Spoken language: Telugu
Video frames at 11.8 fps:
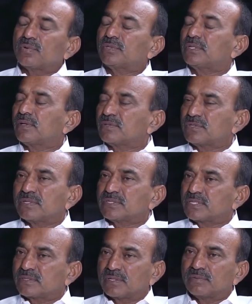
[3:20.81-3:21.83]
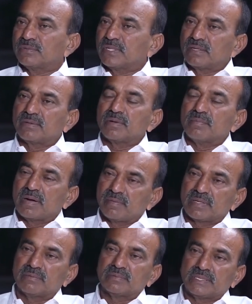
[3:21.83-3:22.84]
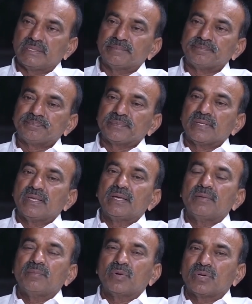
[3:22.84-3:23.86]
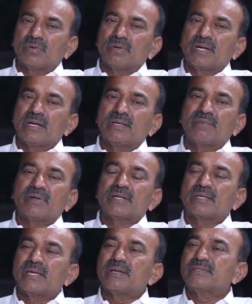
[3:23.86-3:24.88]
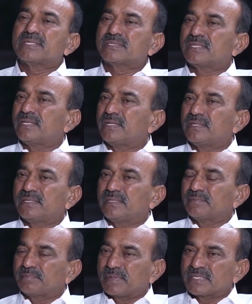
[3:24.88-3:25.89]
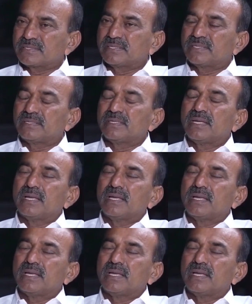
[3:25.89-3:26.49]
కొత్తగా వచ్చిన వాళ్ళ చేతిలో ఉందనేటువంటి భావన ఉంది మరోవర ఆయన ఎవరు కేర్ చేస్తారని పరిస్థితి